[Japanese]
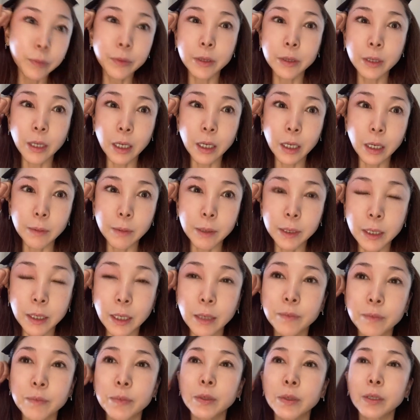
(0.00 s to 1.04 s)
中まで
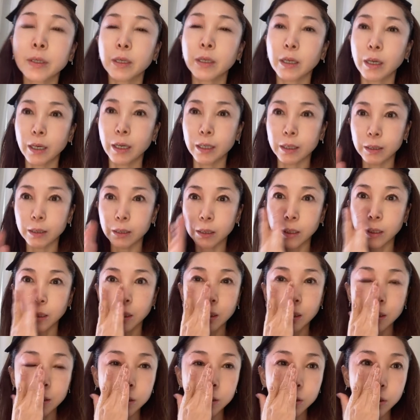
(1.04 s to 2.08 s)
はい。
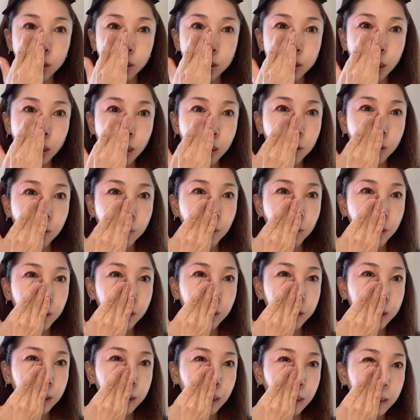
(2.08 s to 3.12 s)
そして最後目の
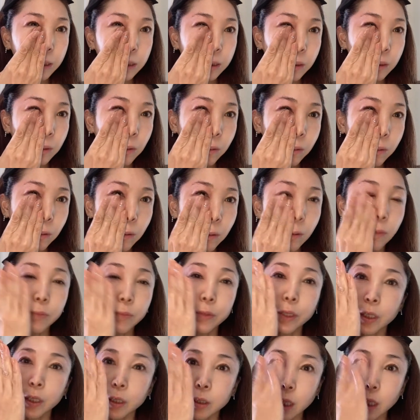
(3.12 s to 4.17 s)
下ですねここ
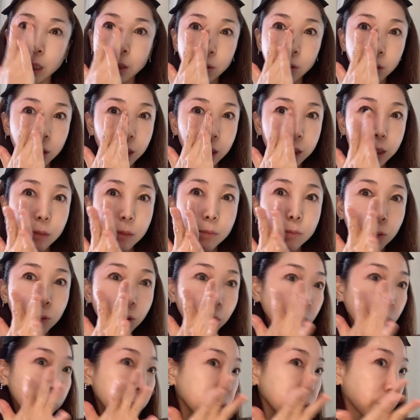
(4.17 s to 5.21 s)
を手のひら全部を
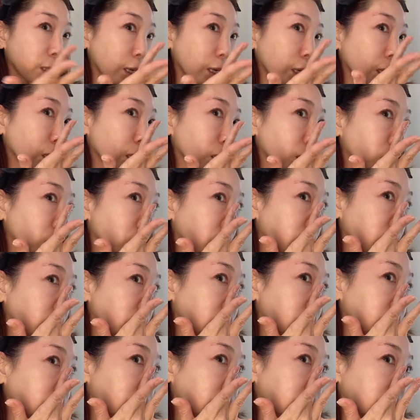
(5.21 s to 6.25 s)
折って
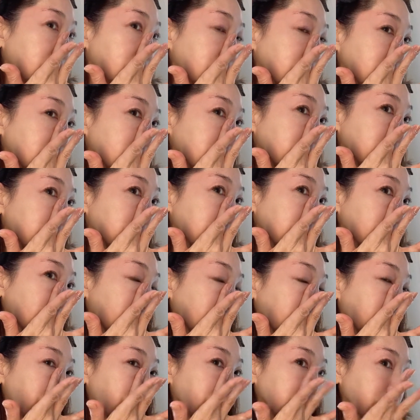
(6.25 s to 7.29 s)
小鼻の
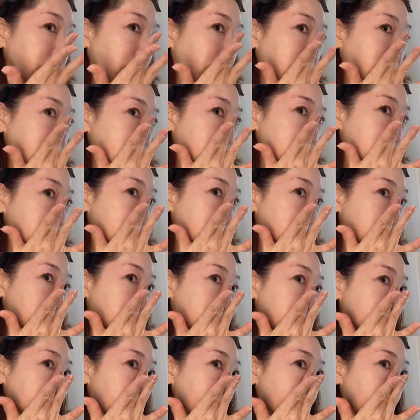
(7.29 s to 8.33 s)
ごめんなさい鼻筋の
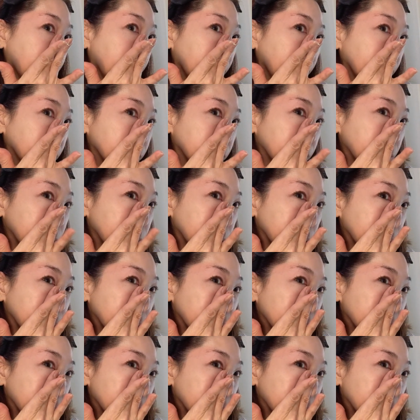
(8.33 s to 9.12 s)
横からぐっと押